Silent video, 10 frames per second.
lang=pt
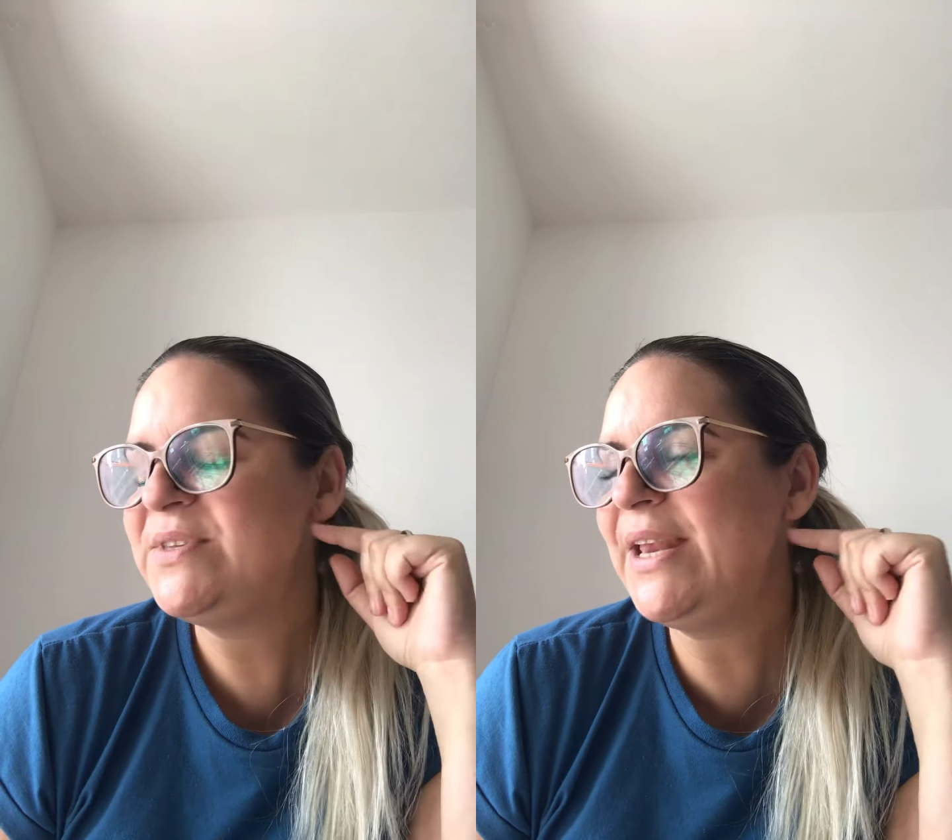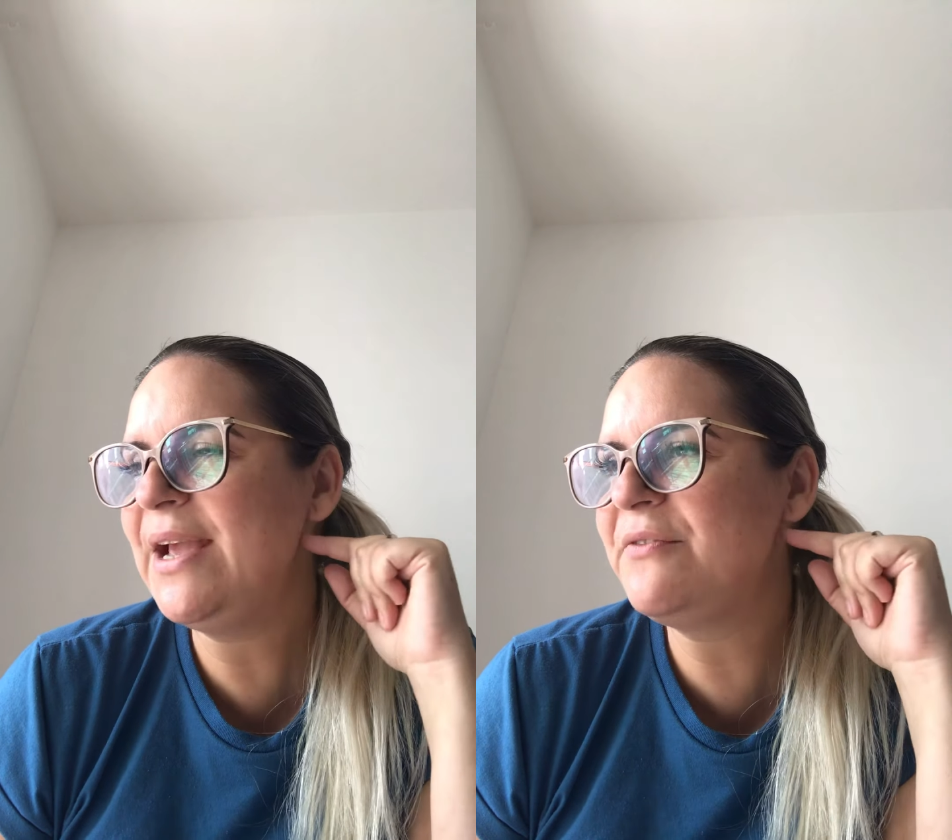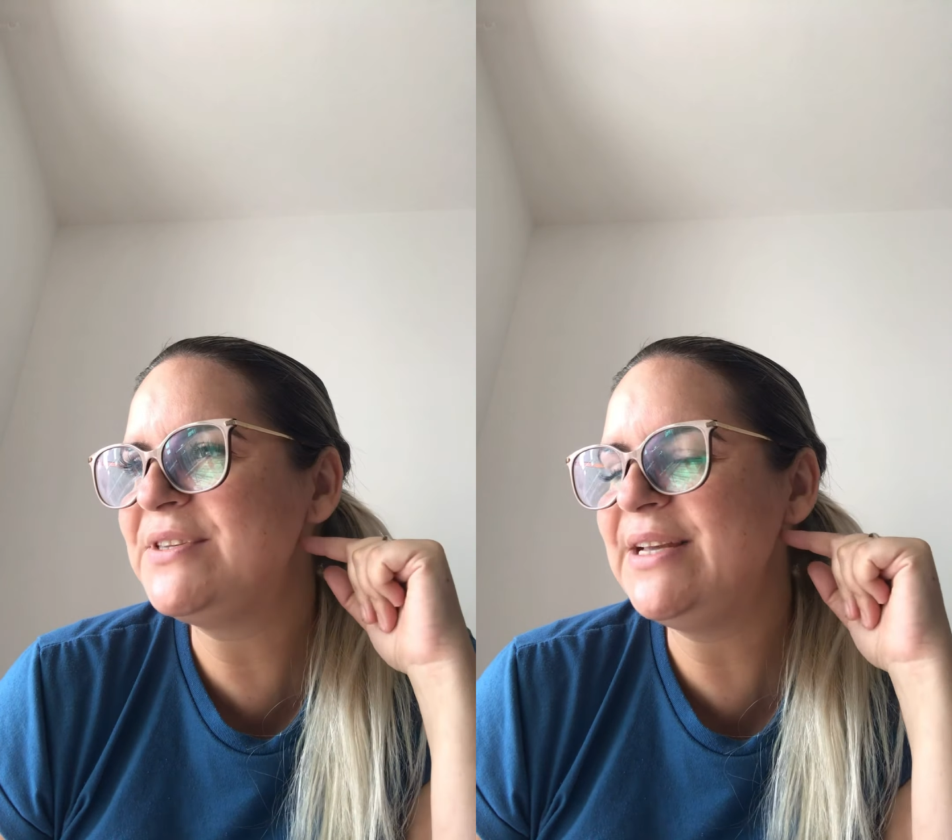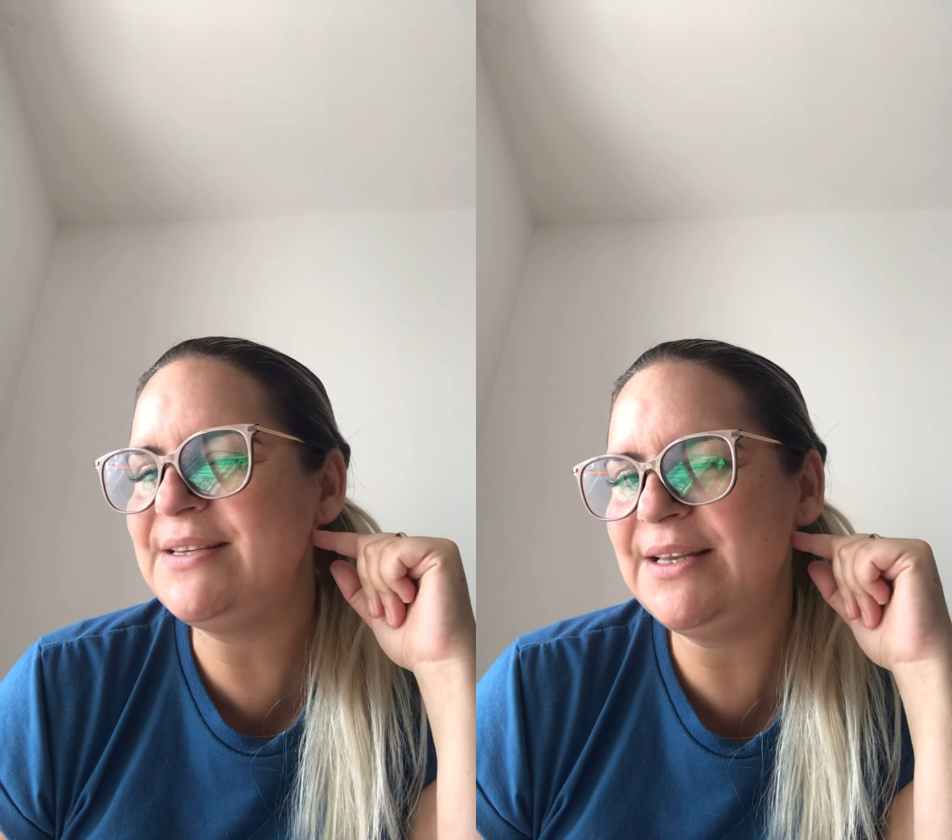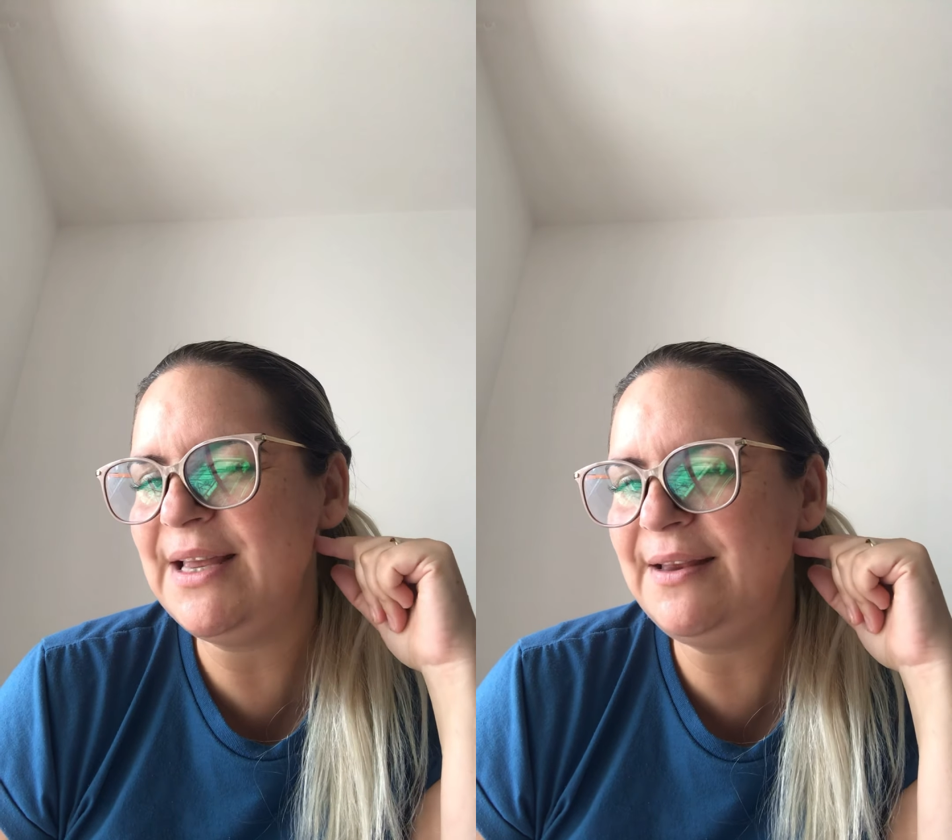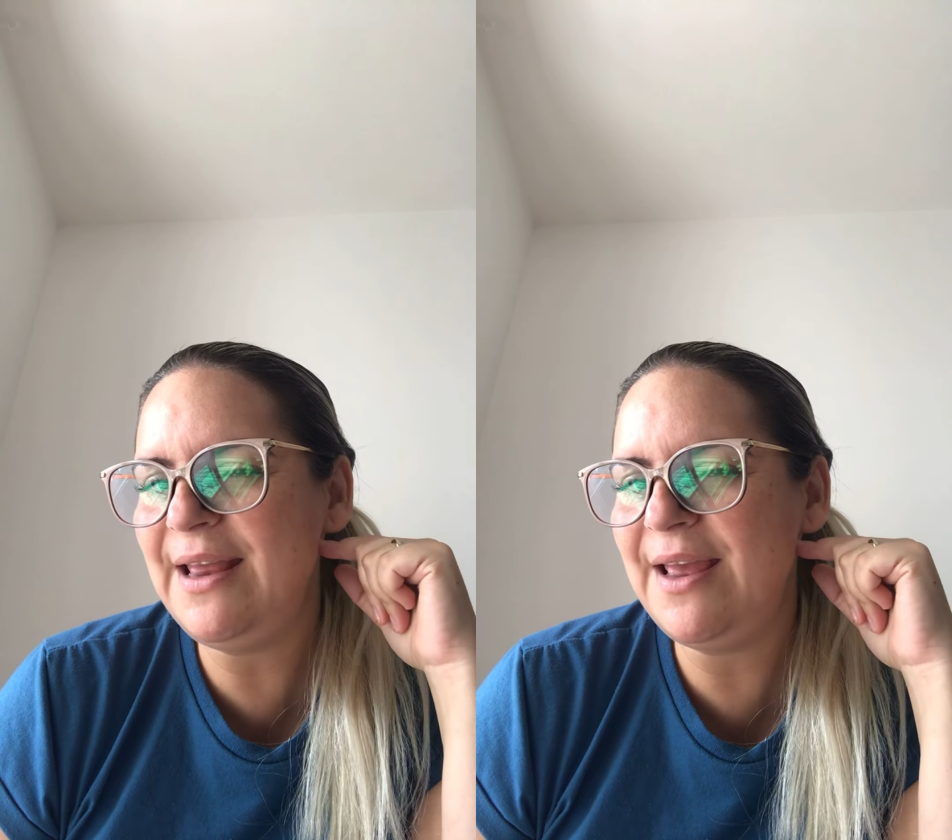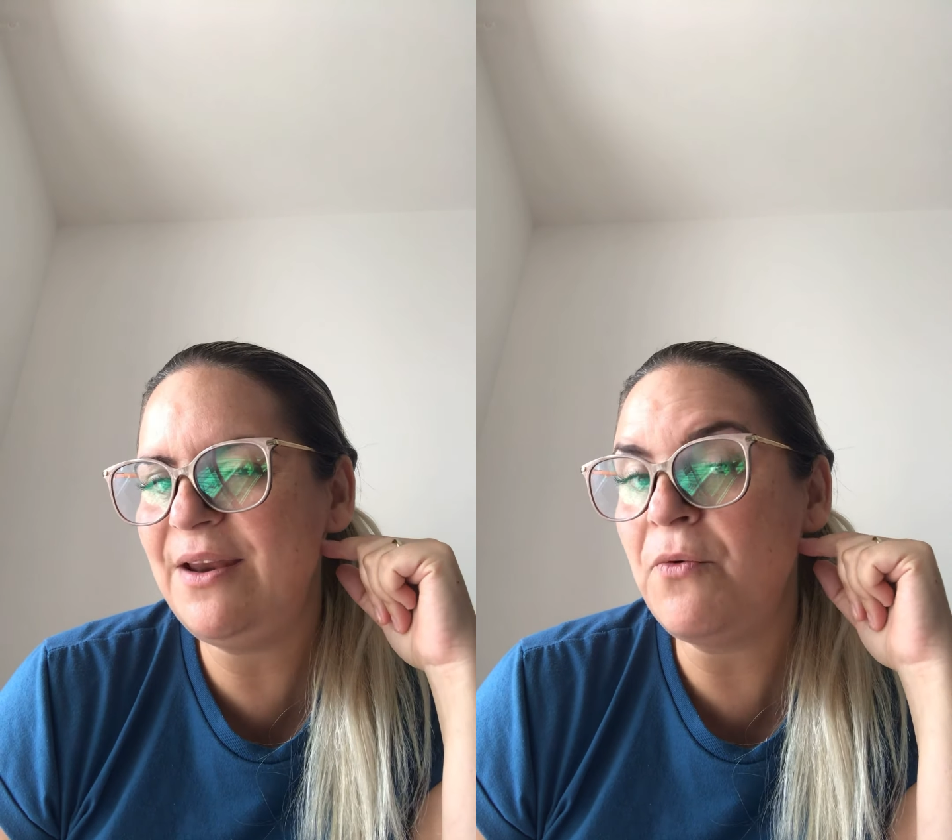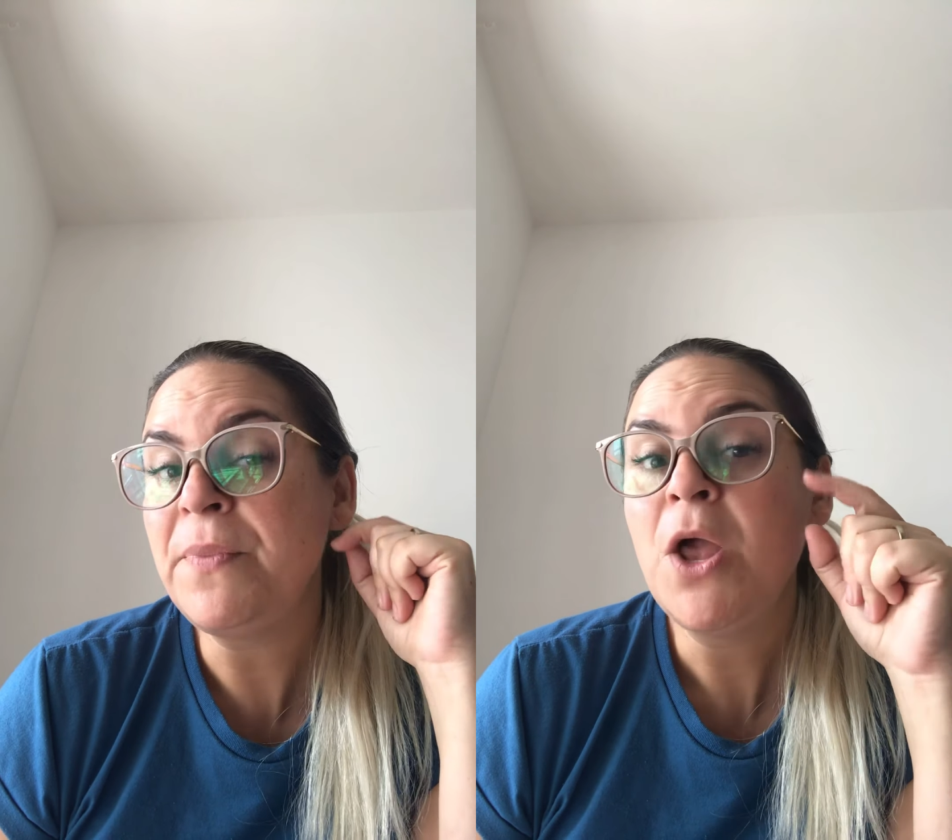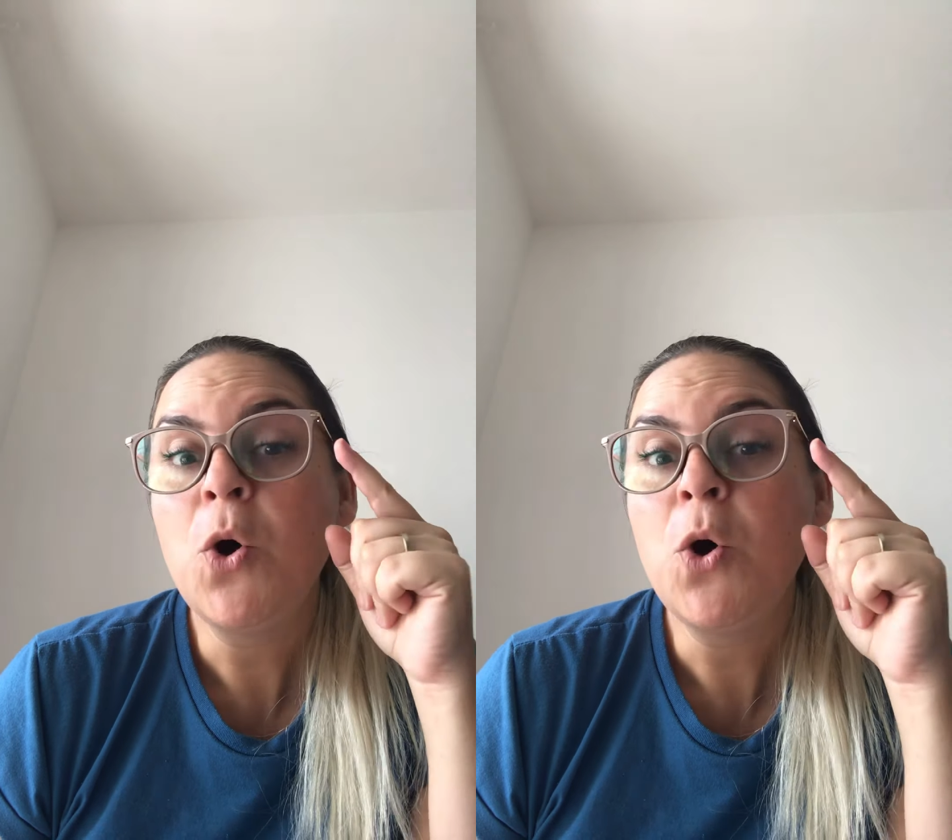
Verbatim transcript: Será que vocês entenderam?